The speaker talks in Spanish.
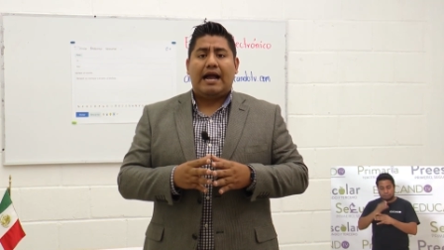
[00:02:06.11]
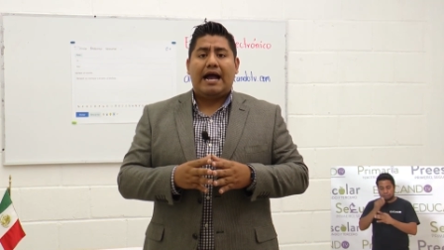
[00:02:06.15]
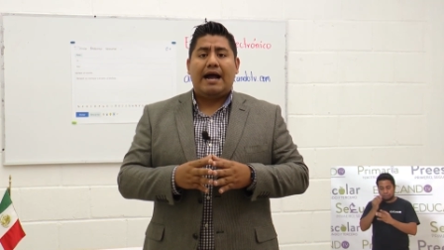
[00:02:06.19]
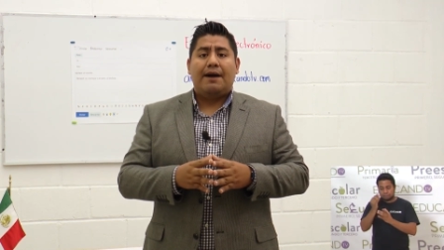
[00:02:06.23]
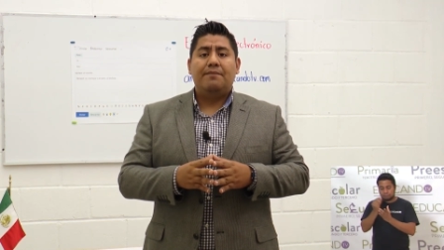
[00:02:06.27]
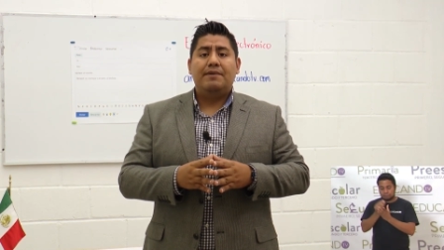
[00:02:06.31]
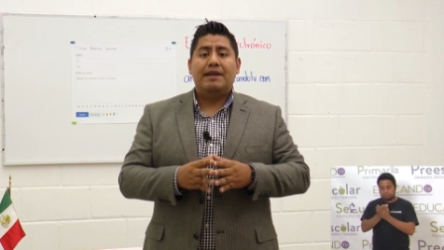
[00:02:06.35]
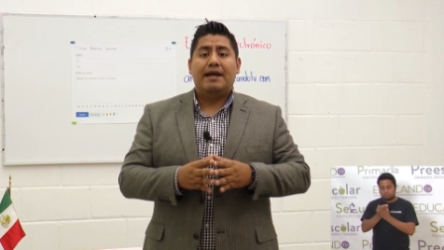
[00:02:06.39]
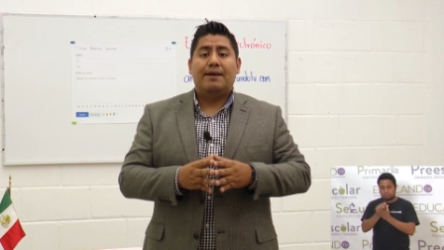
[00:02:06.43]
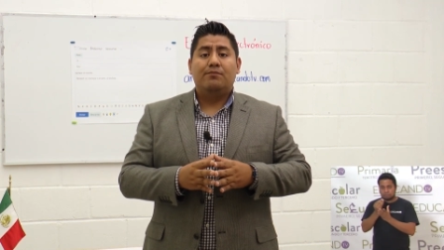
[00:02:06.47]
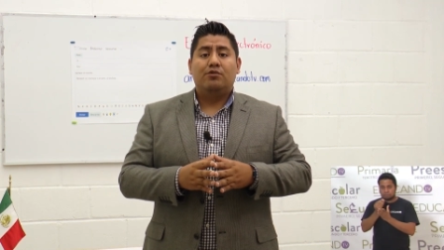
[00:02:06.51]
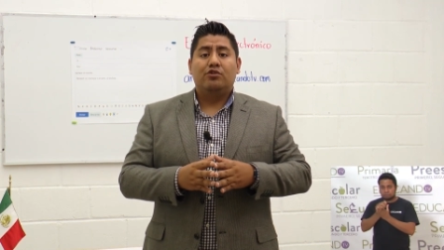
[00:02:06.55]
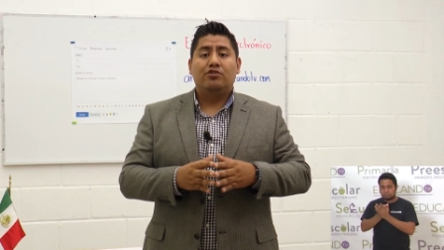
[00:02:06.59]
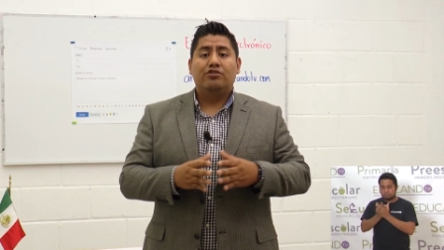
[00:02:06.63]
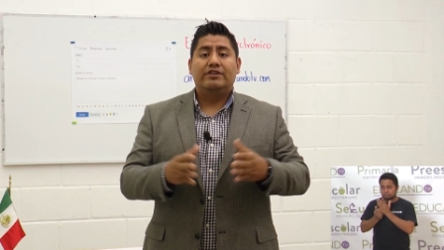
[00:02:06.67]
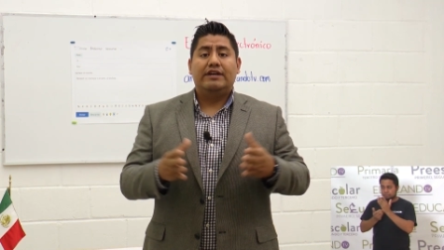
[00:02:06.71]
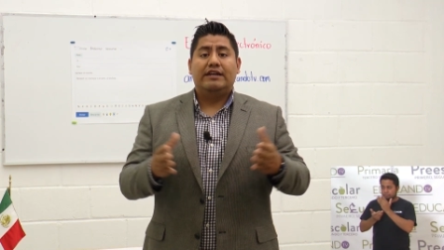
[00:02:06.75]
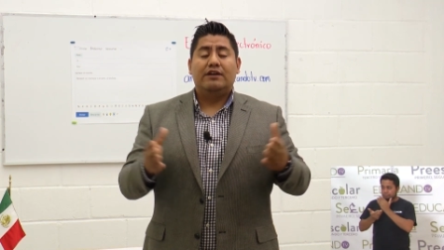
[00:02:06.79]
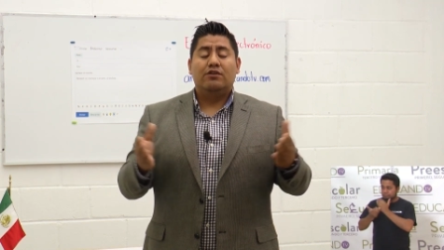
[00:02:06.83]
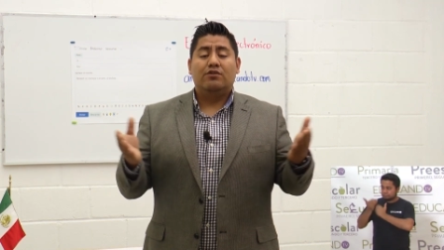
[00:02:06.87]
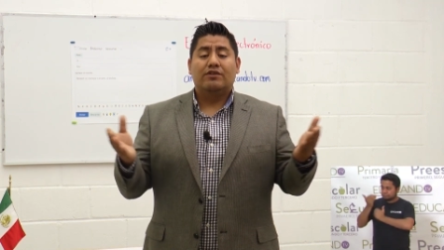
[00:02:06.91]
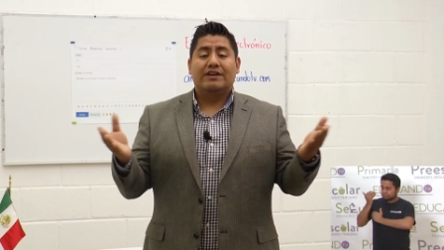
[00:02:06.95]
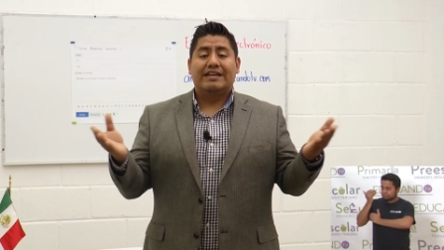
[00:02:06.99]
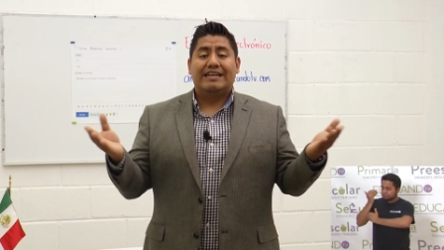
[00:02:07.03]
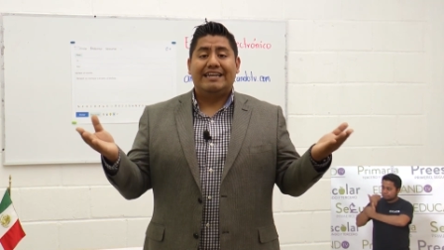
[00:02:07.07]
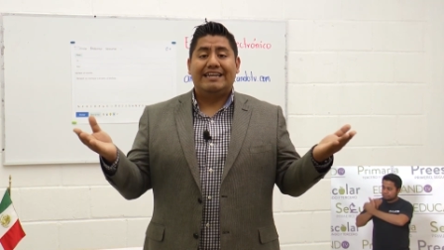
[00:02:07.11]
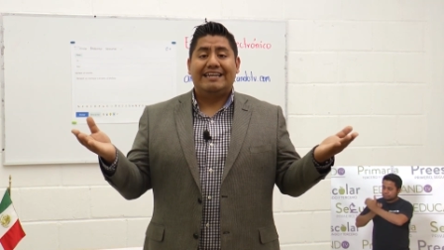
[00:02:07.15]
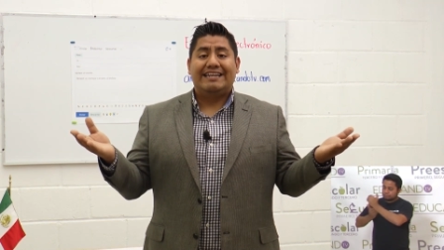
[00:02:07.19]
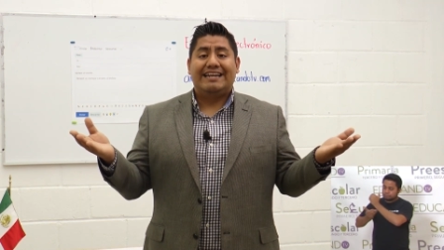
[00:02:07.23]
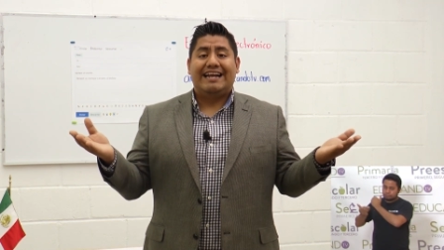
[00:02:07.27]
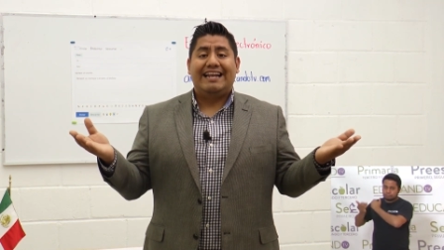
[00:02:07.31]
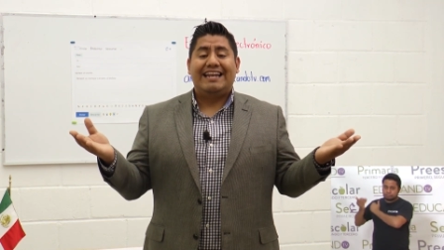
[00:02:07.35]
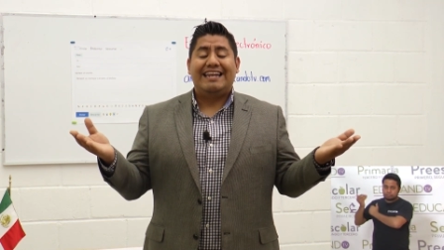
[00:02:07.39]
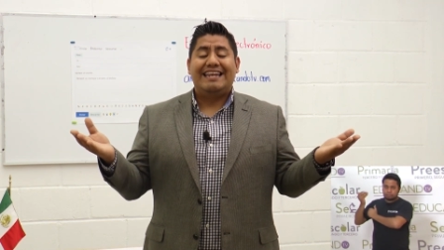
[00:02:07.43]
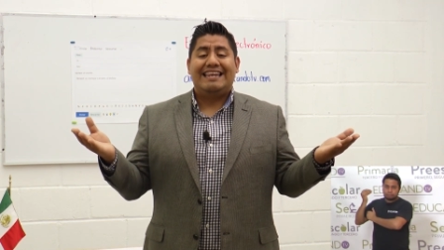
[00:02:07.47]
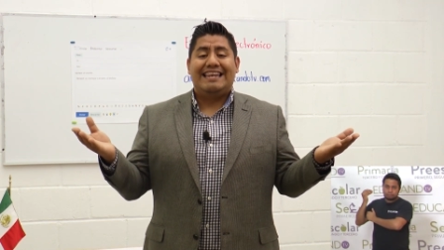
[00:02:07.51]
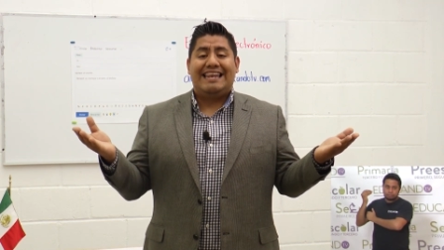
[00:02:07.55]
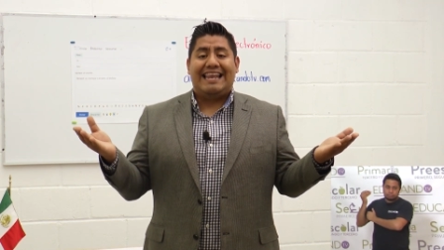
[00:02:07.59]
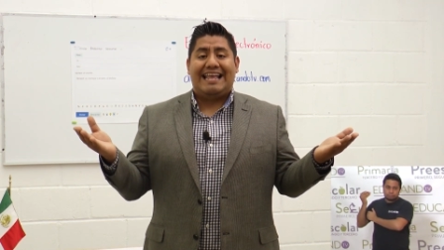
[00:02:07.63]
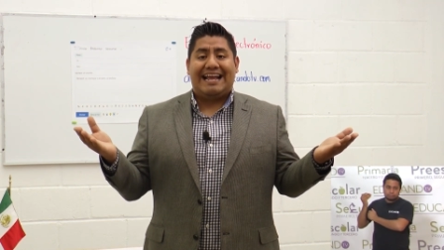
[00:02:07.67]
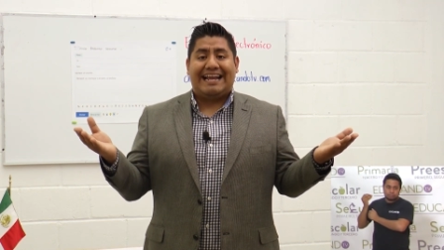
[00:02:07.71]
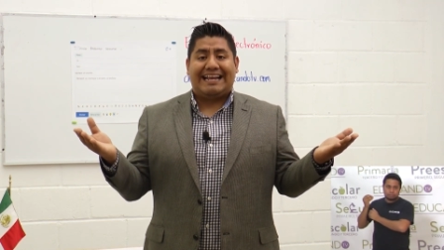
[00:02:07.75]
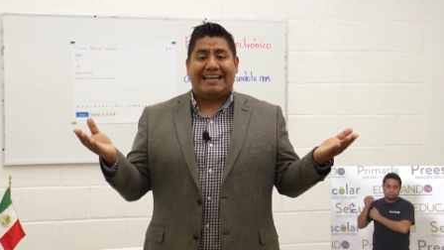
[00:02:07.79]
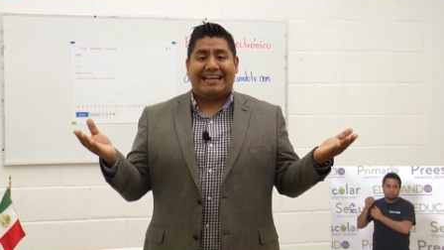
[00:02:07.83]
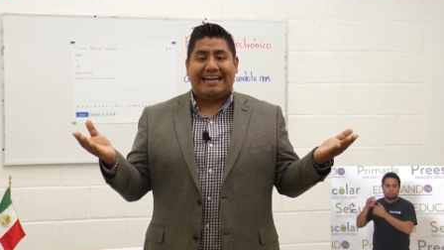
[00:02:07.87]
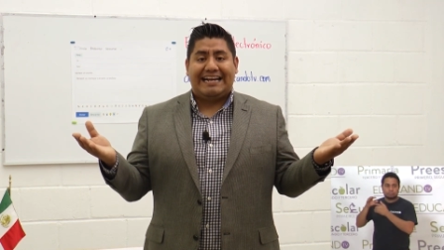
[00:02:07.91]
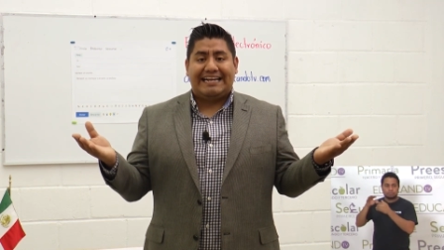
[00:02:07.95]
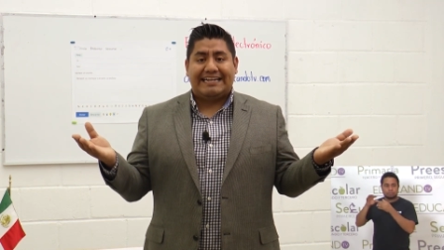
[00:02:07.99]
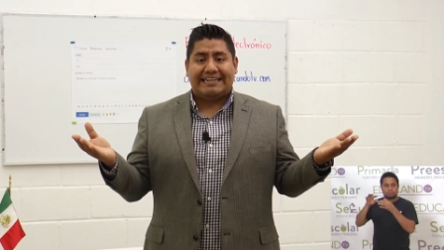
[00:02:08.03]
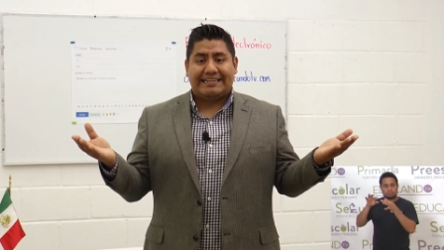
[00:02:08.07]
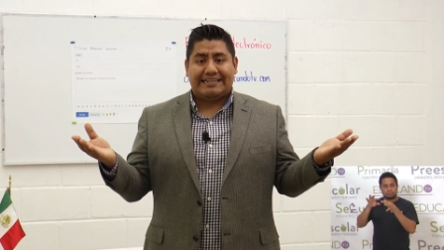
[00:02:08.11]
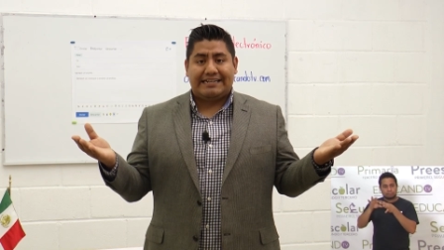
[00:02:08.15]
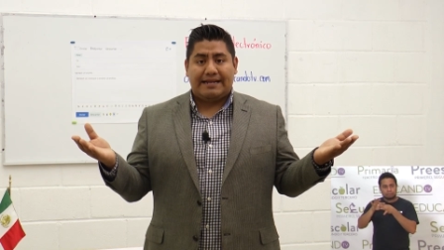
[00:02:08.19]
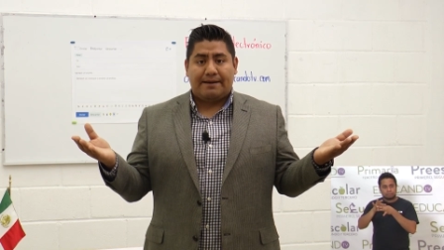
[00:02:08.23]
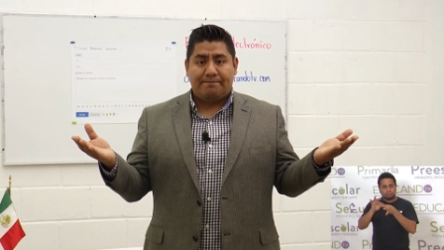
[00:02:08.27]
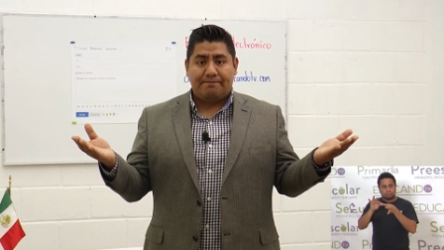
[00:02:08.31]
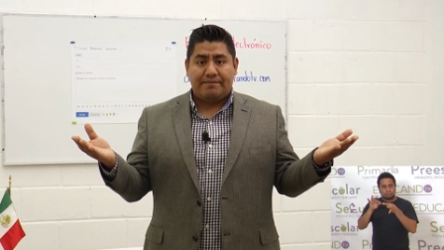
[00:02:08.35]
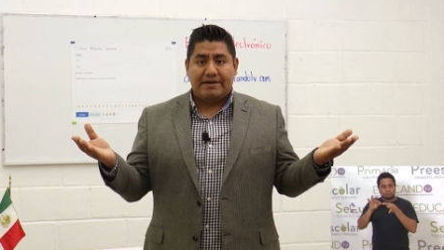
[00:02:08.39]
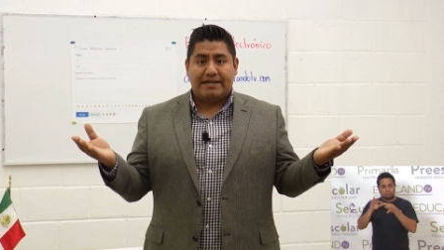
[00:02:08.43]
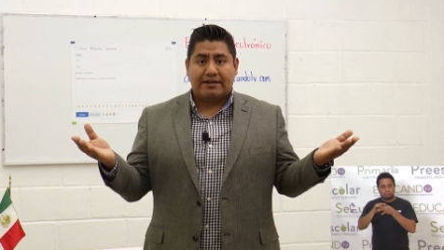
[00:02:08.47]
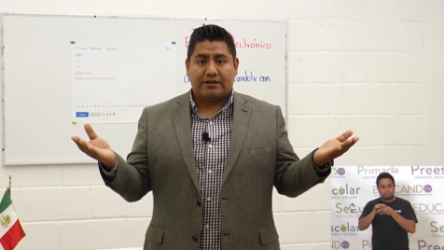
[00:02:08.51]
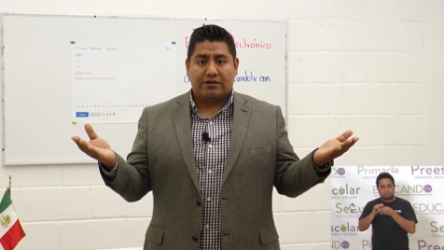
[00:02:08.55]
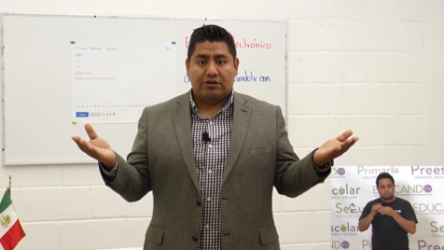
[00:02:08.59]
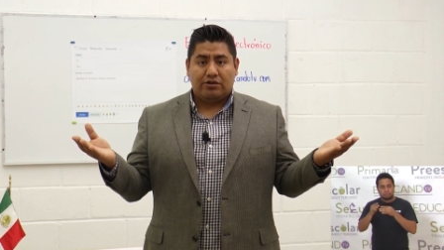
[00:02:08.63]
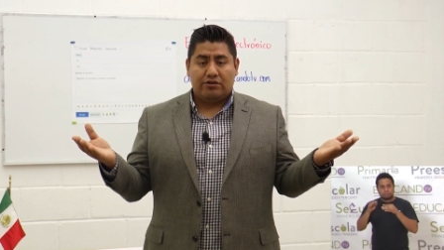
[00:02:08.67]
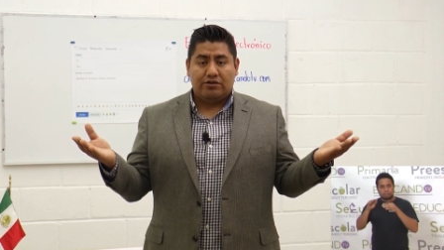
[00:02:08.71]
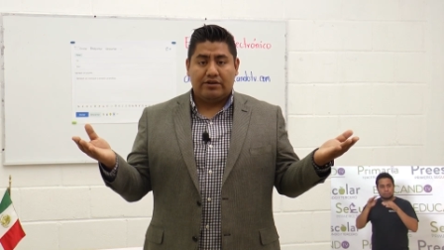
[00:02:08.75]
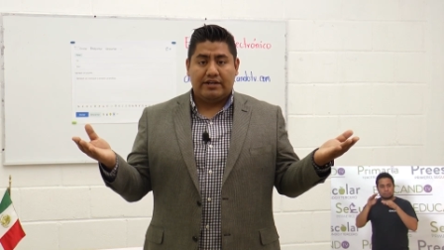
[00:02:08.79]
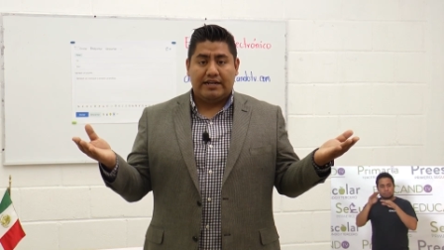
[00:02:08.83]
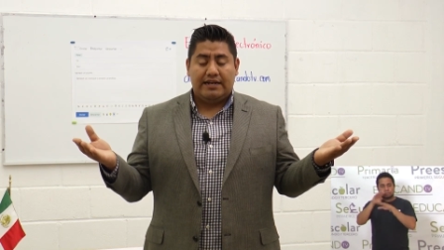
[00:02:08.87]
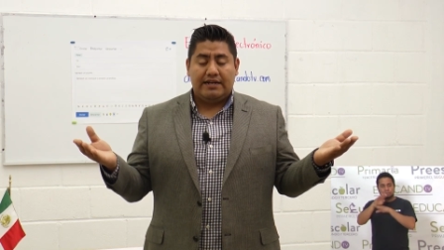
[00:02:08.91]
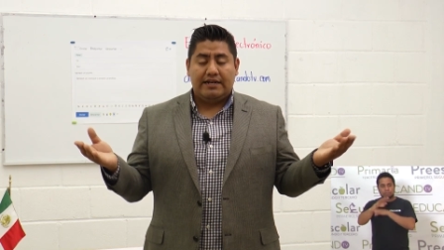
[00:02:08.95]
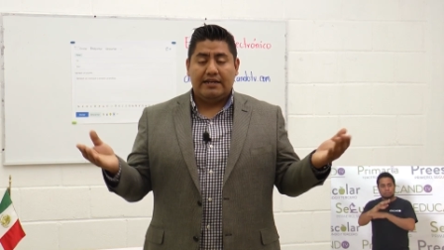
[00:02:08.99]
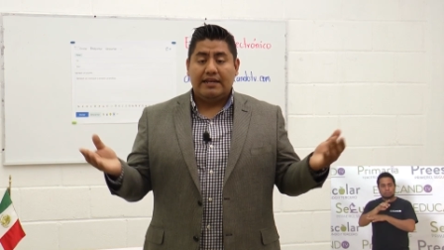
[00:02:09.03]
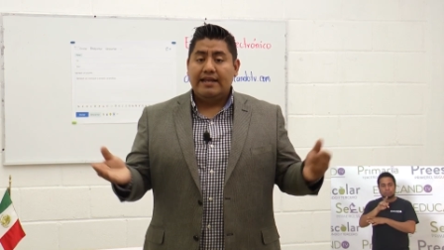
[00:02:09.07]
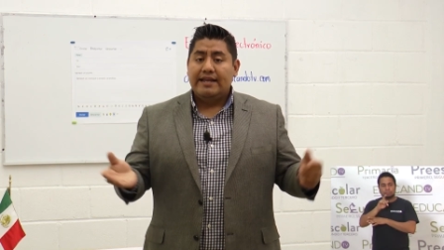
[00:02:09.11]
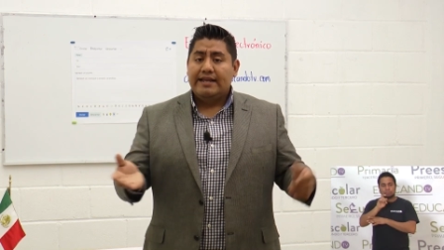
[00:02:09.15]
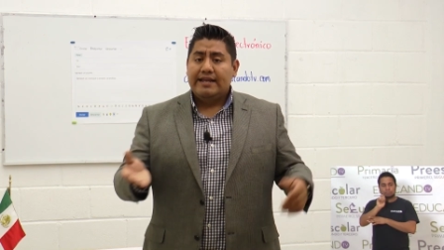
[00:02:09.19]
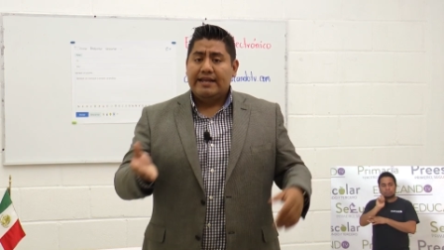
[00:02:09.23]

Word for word: hablamos de lo que era la carta personal.